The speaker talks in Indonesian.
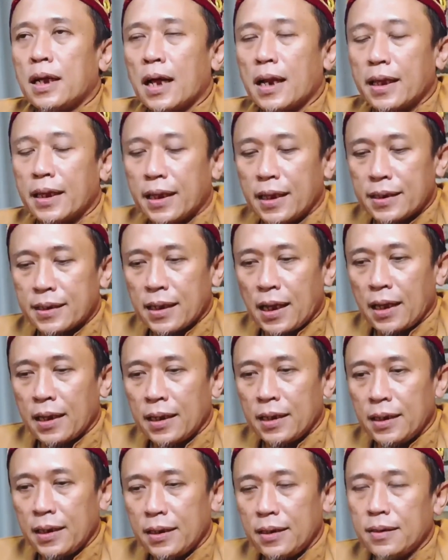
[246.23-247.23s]
dari
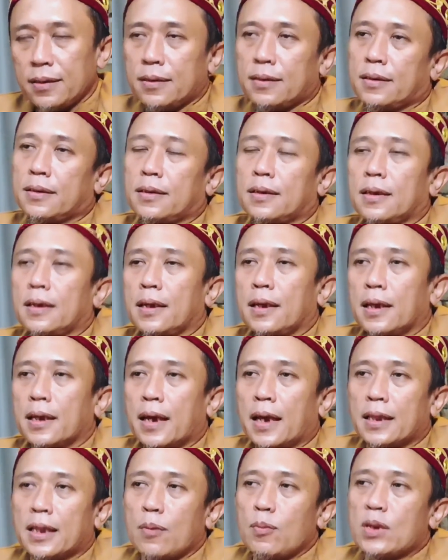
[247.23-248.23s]
kisah ini
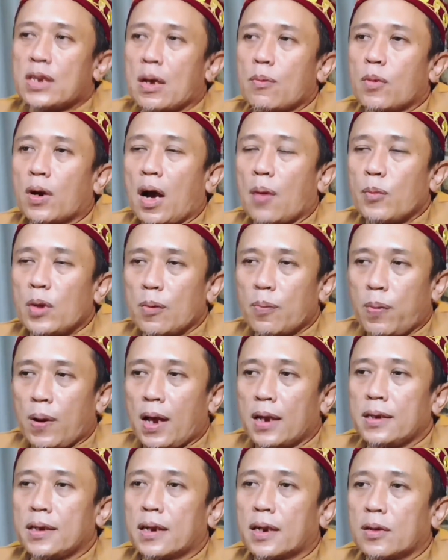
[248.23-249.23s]
kita bisa mengambil
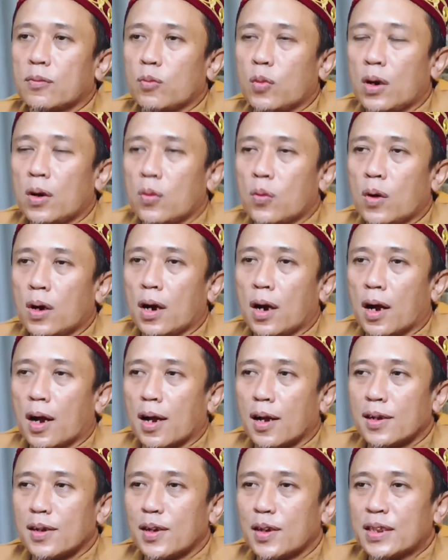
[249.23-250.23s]
pelajaran bahwa
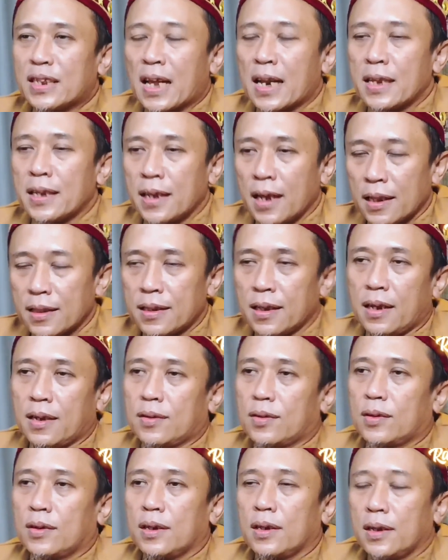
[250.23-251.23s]

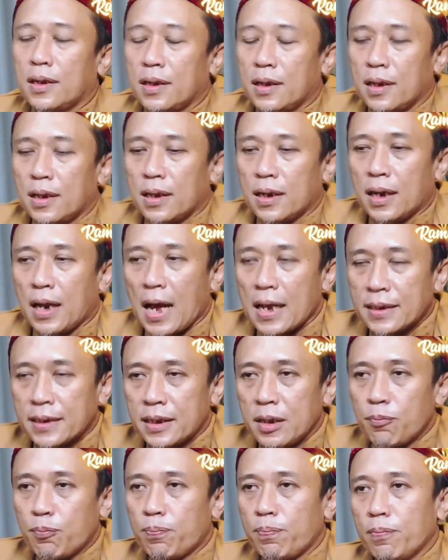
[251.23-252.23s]
ternyata
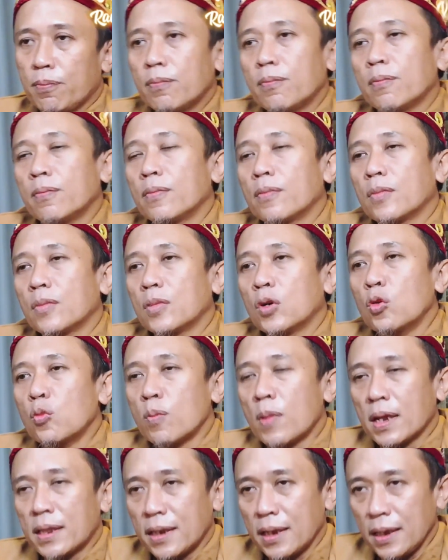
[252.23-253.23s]
nasib
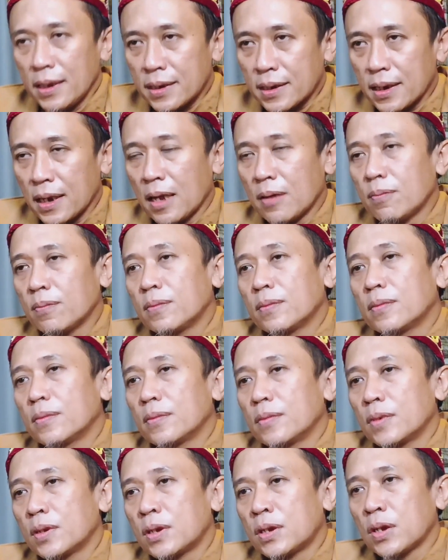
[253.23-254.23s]
umat Islam,
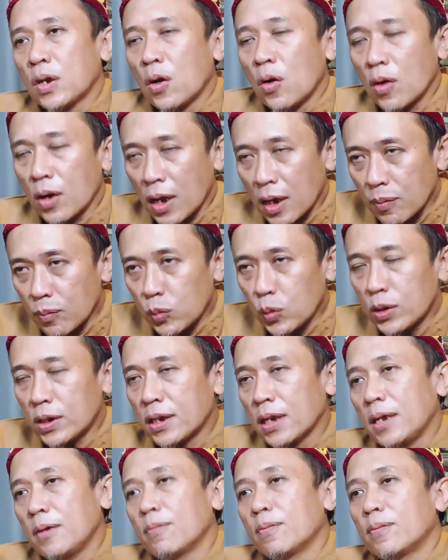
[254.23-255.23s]
seorang
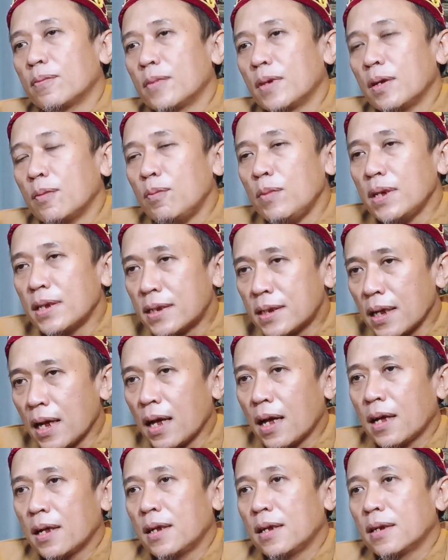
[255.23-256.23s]
Muslim
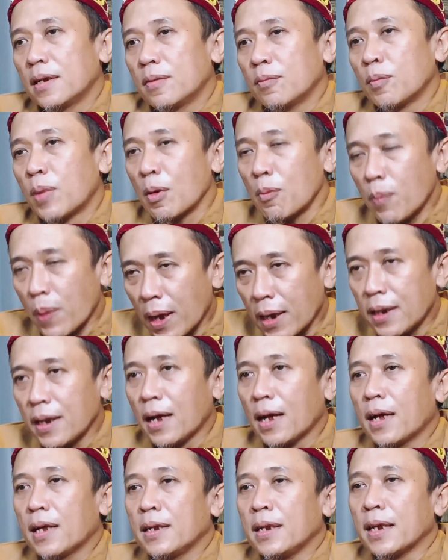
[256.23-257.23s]
bisa
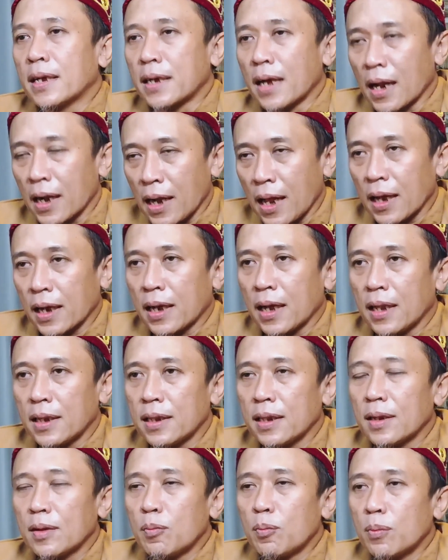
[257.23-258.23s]
berbeda
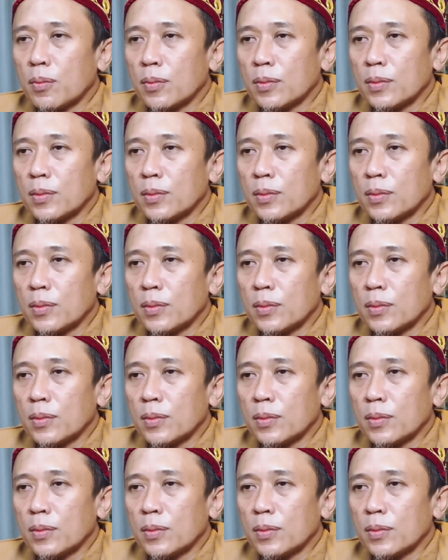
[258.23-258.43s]
dikarenakan